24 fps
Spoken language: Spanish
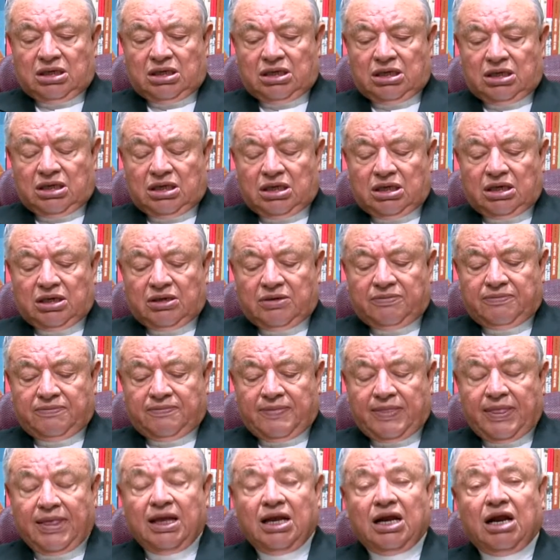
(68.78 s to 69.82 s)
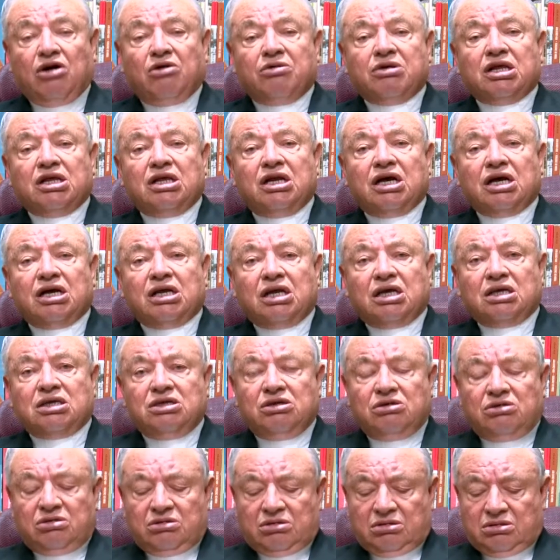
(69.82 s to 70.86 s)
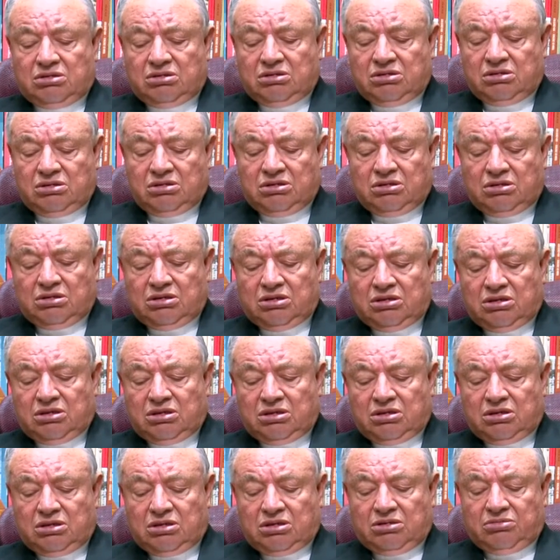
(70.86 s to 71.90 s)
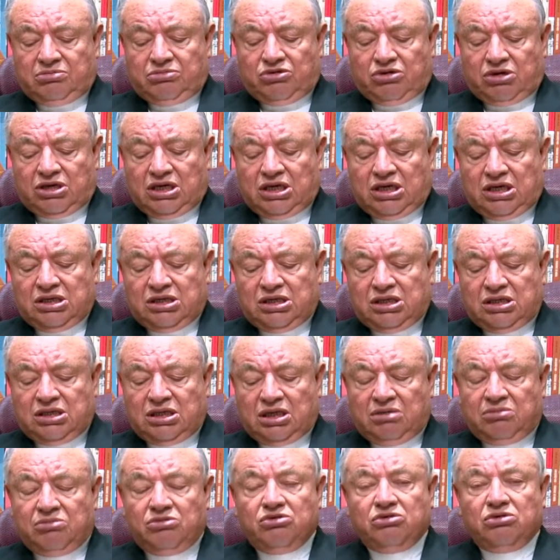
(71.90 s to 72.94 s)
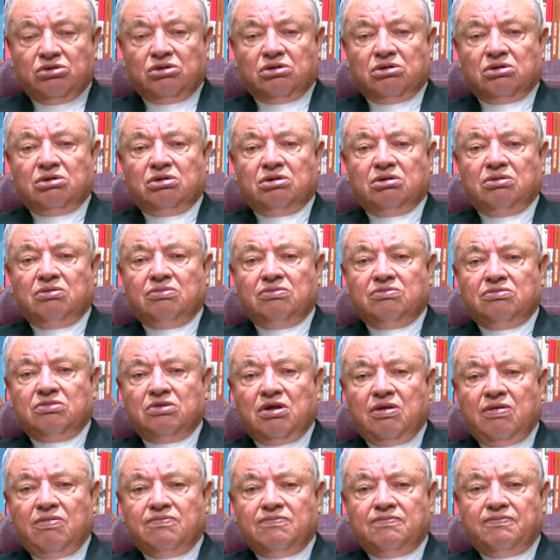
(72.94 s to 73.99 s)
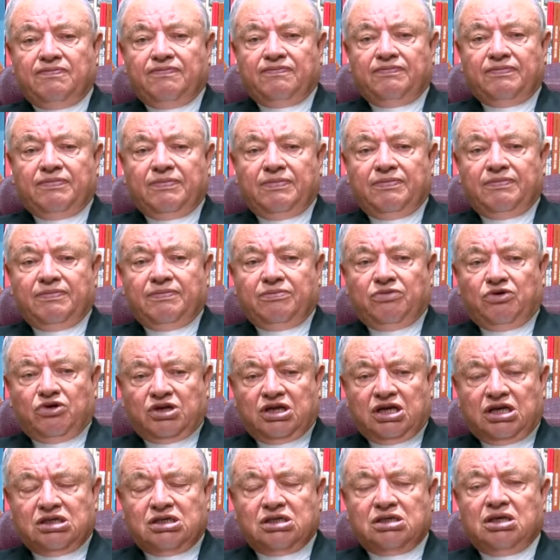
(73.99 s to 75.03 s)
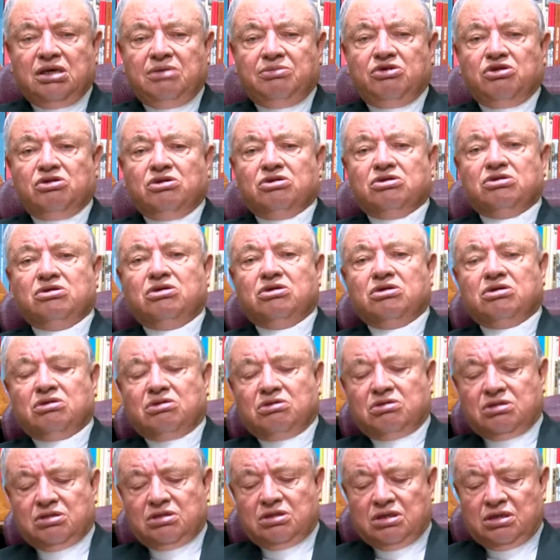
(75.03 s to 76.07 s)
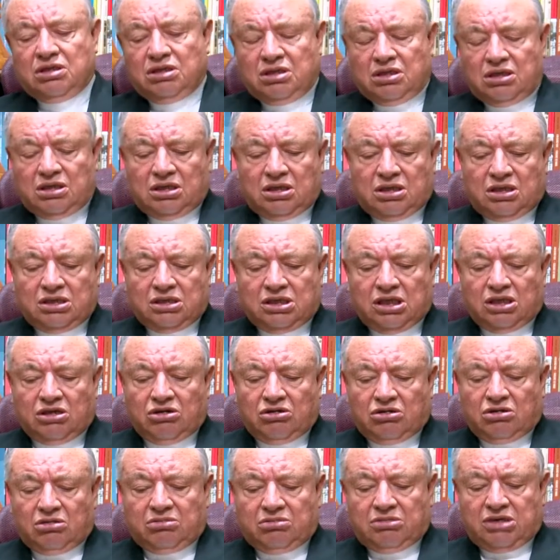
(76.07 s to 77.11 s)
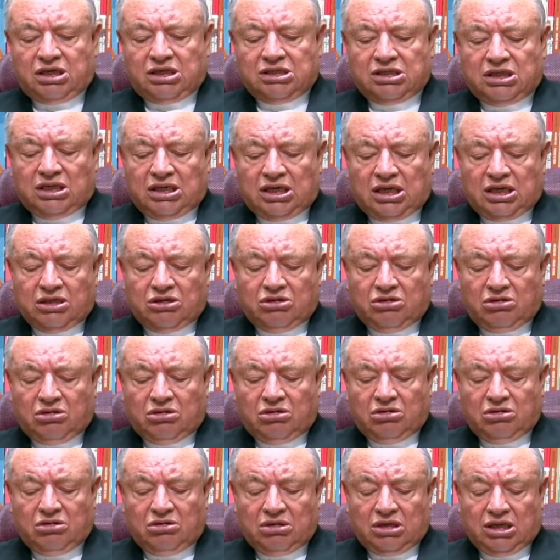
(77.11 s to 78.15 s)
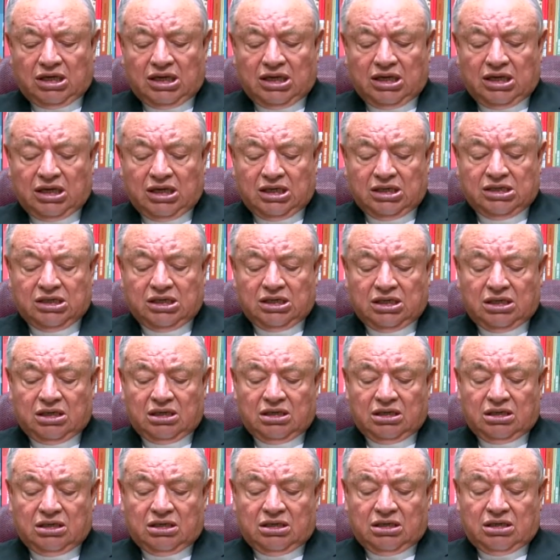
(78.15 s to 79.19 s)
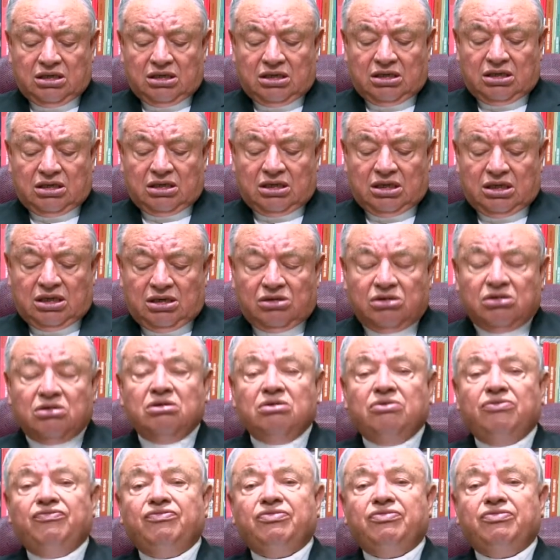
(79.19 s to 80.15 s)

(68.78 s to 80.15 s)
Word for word: Eh, la obra de la creación, ¿por qué existe el mundo? ¿Por qué existimos nosotros? Santo Tomás, el gran teólogo de la iglesia, dijo,